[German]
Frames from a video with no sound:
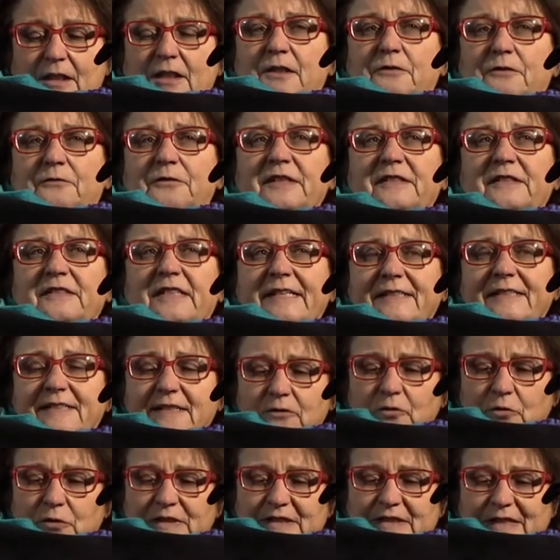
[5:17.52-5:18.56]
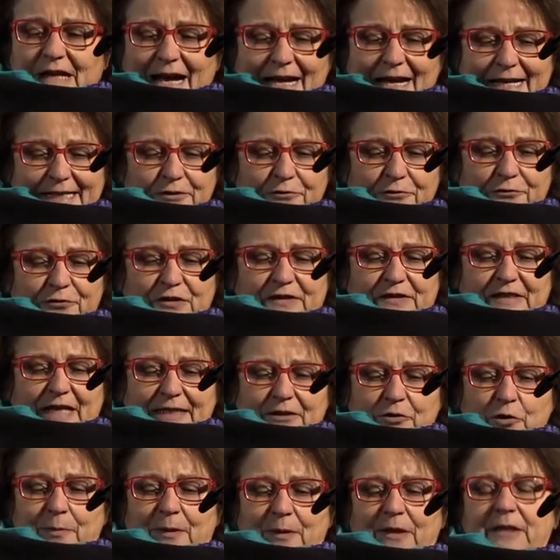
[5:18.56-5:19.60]
Wir setzen uns ein für sein
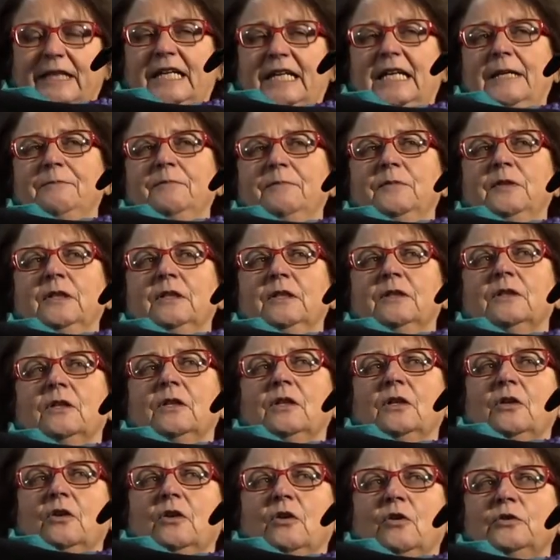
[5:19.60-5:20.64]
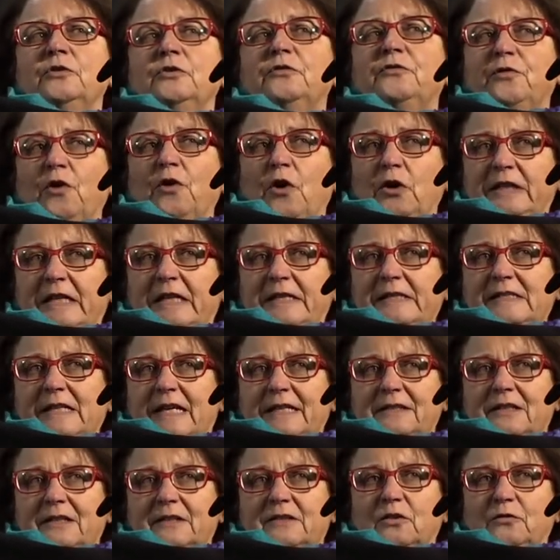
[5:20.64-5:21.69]
Überleben und fordern
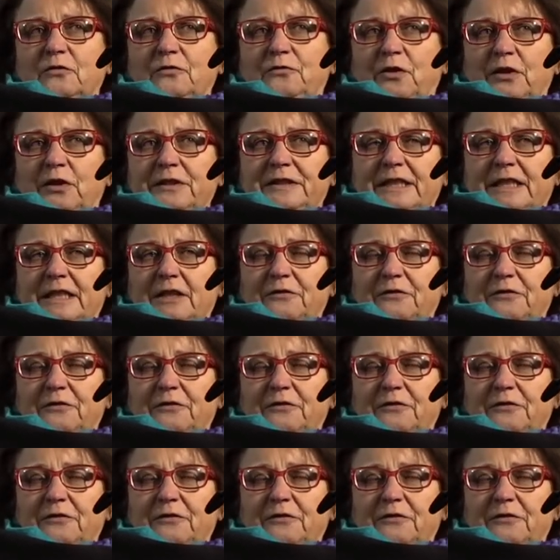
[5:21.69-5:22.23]
seine sofortige